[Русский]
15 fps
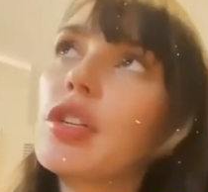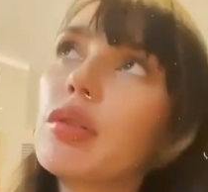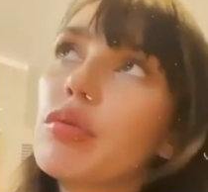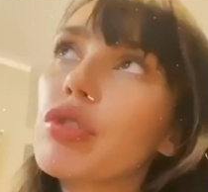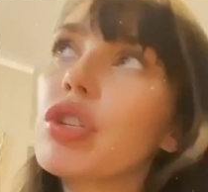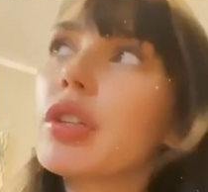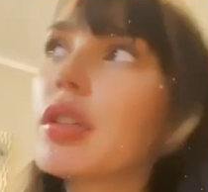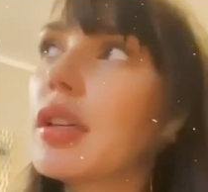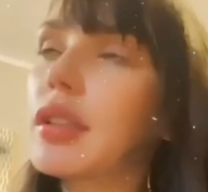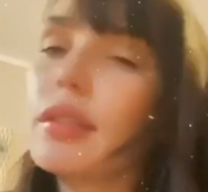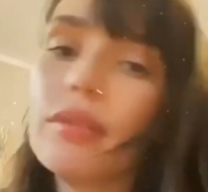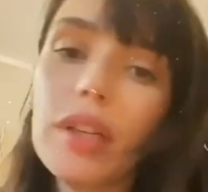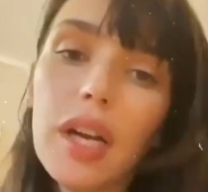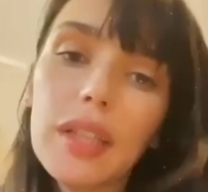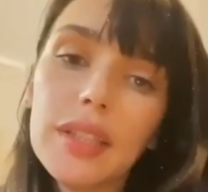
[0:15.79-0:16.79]
уже как-то
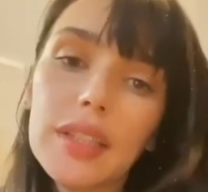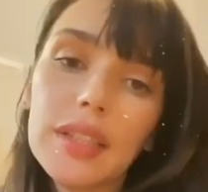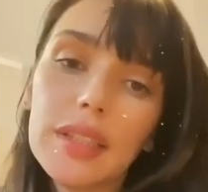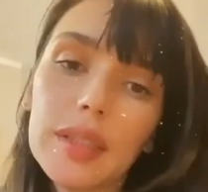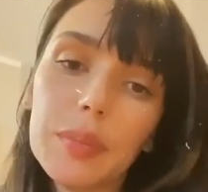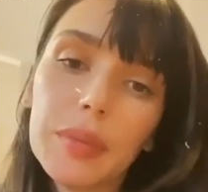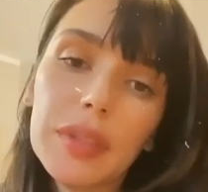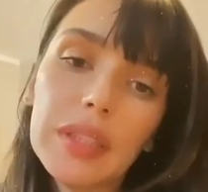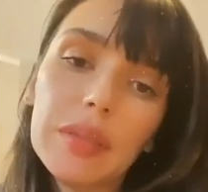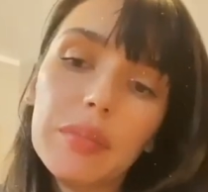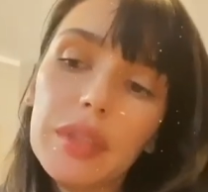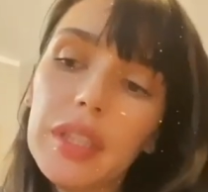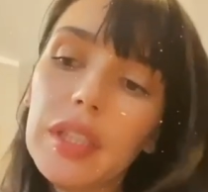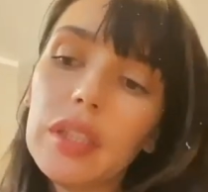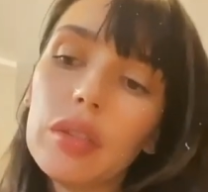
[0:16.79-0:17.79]
выходить из
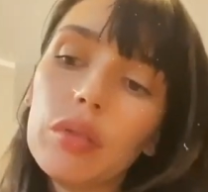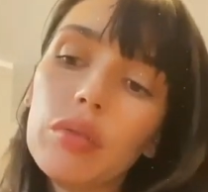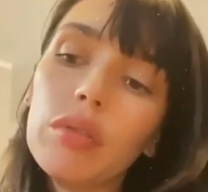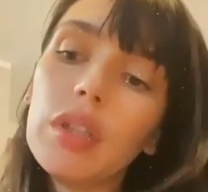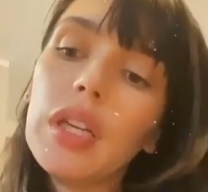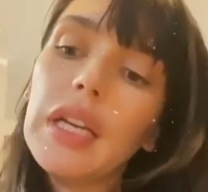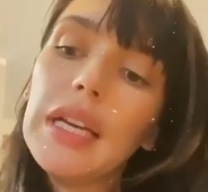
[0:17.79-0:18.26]
пандемии, но